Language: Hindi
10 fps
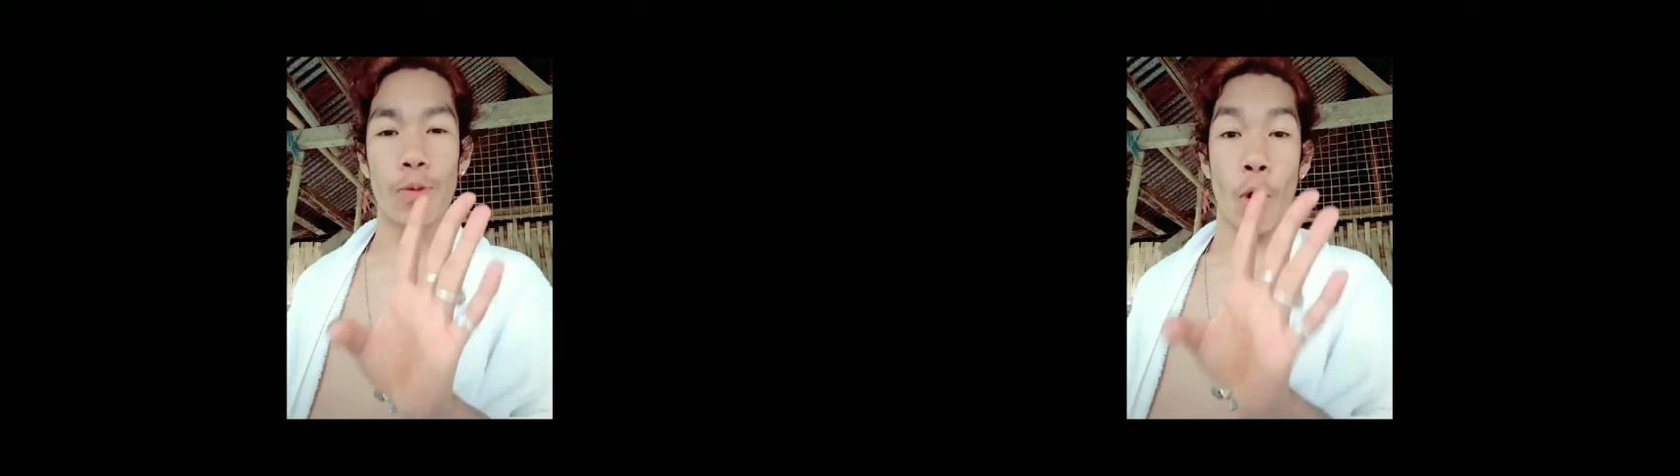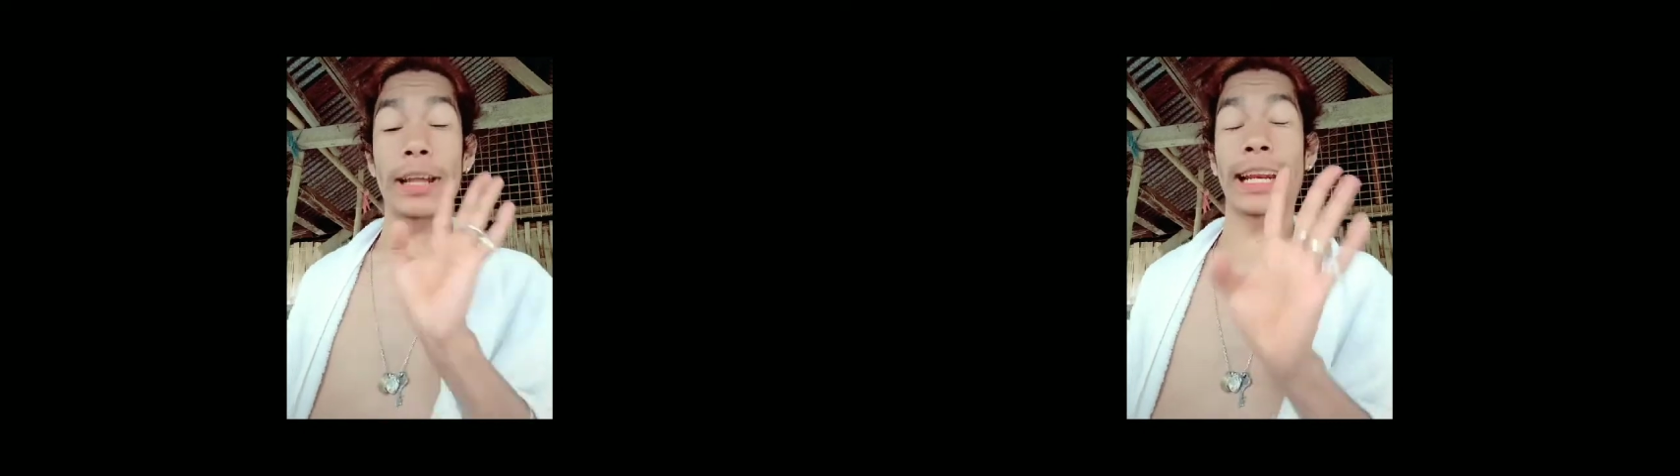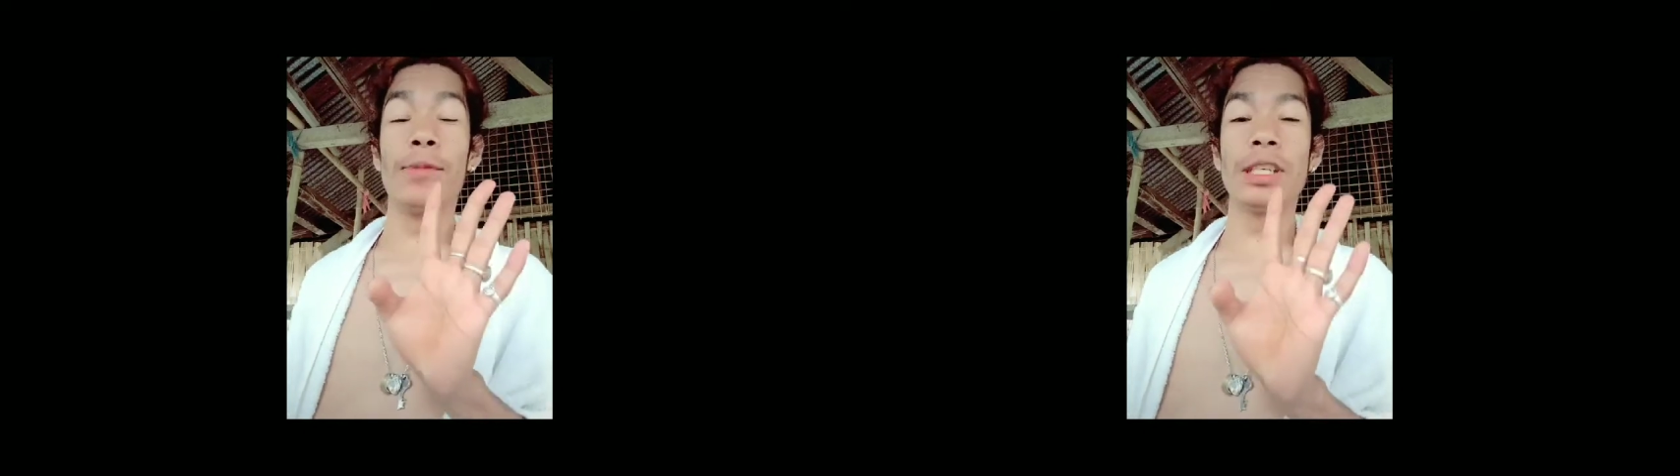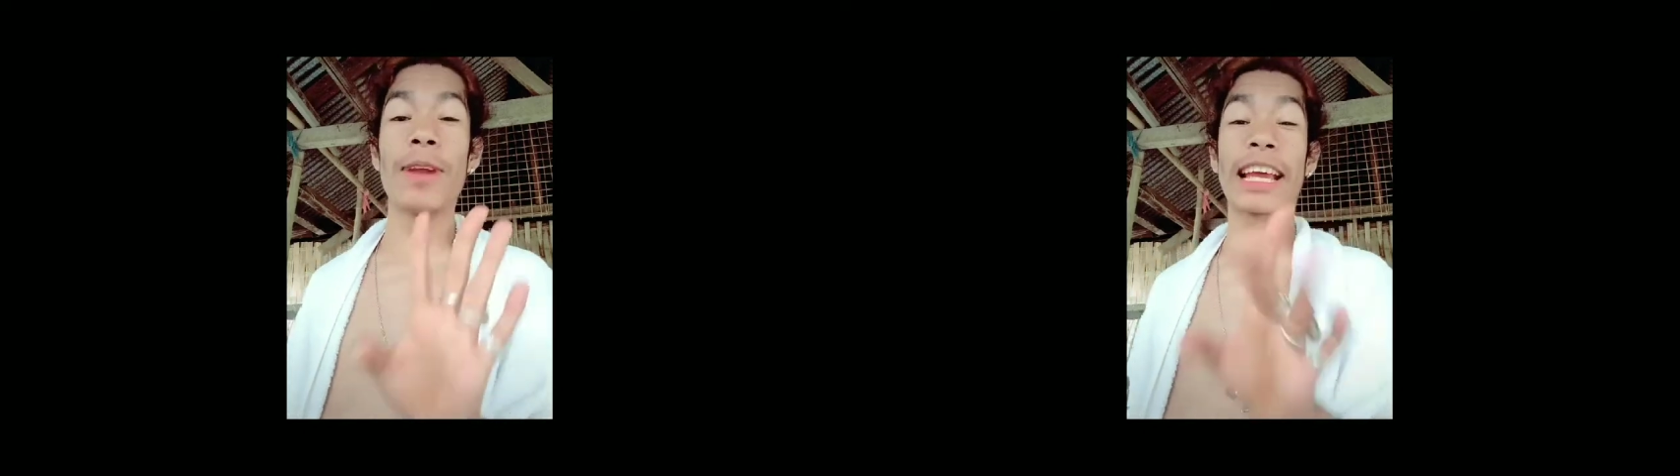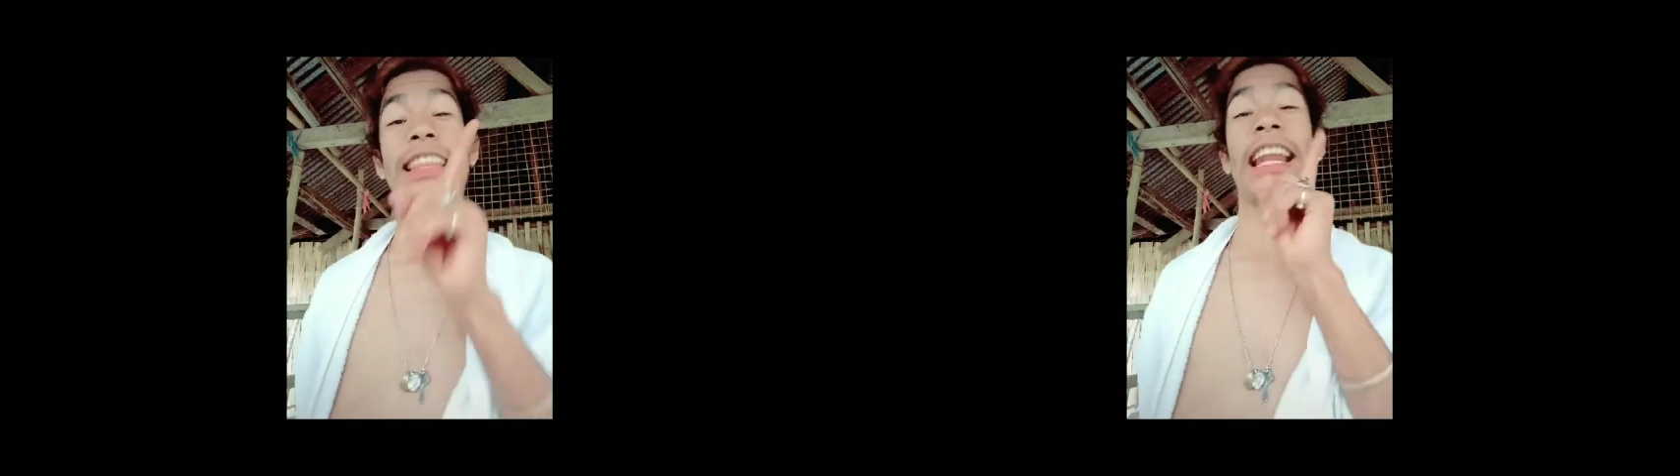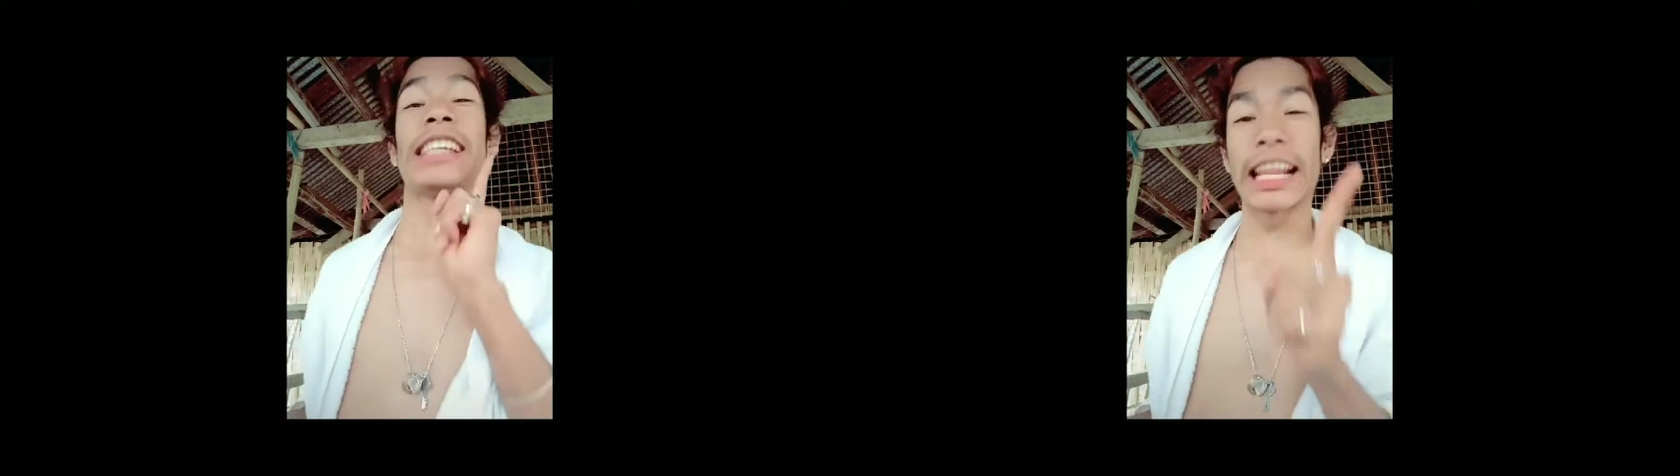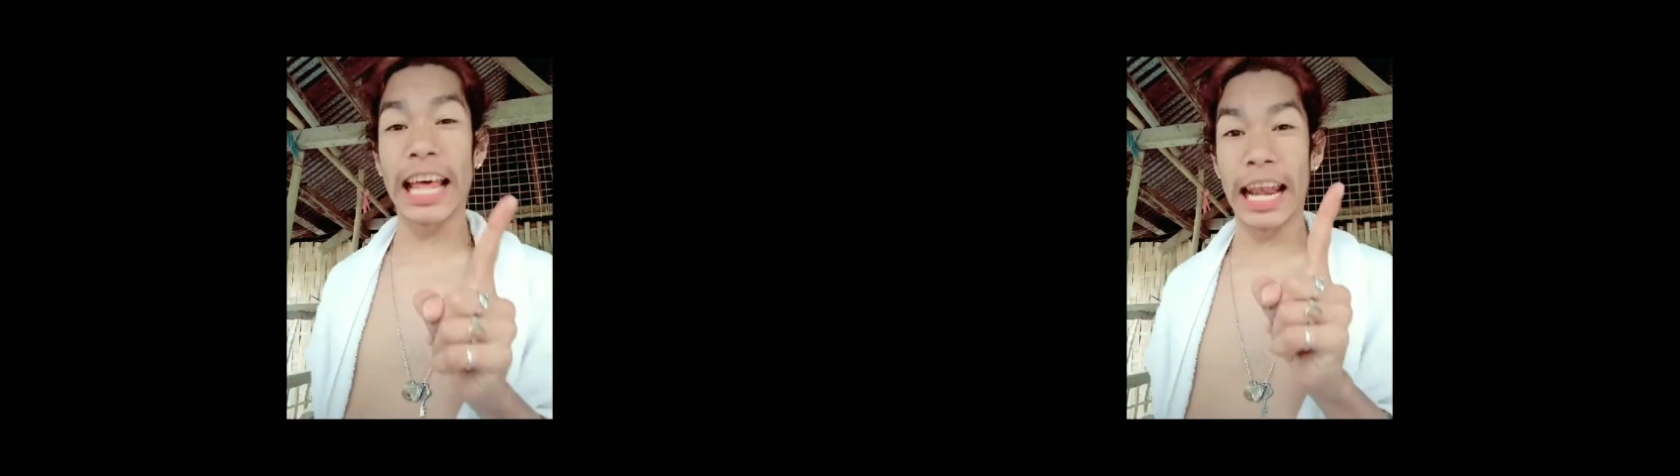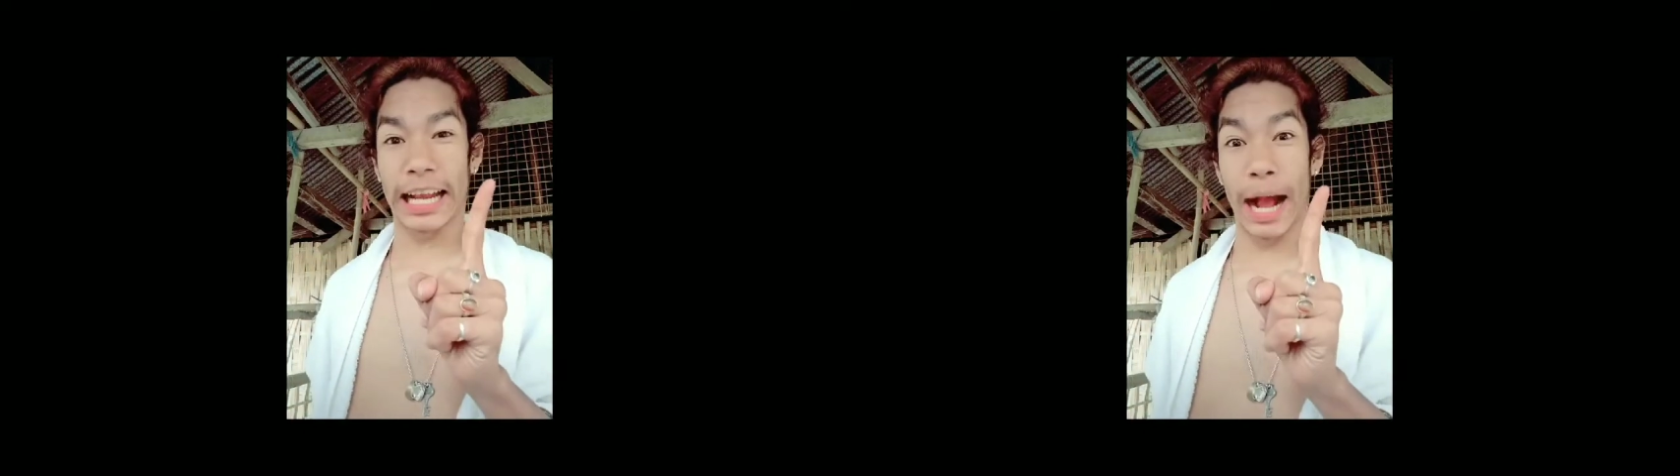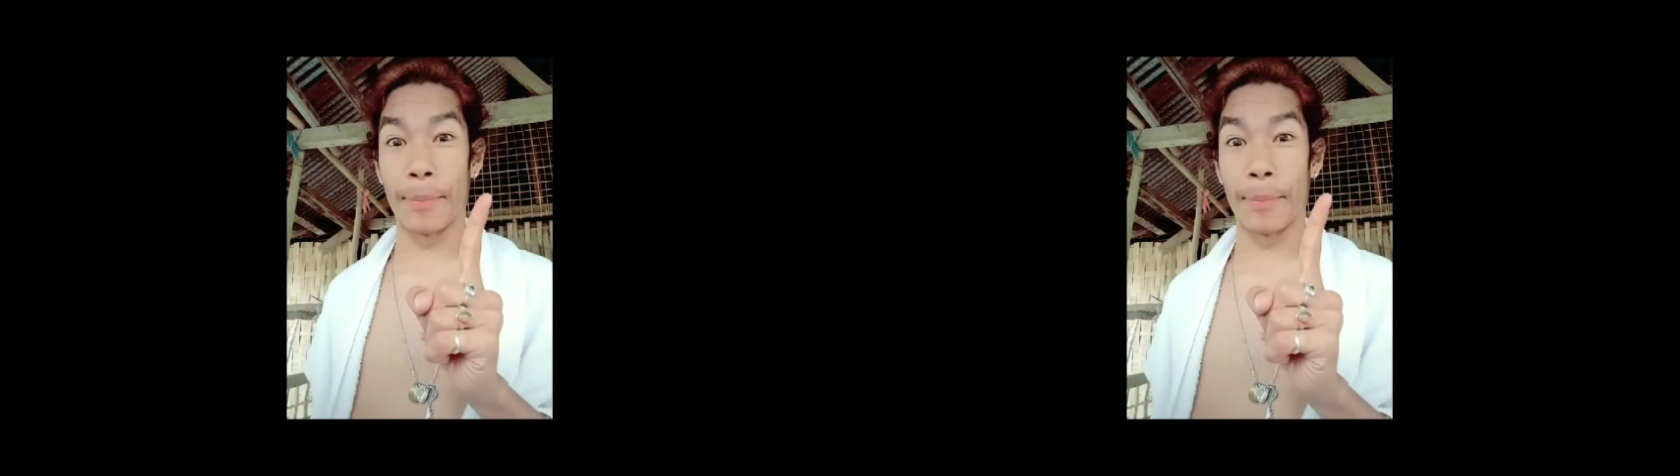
कॉल करके मुझे बोला कि तेरा चेहरा इतना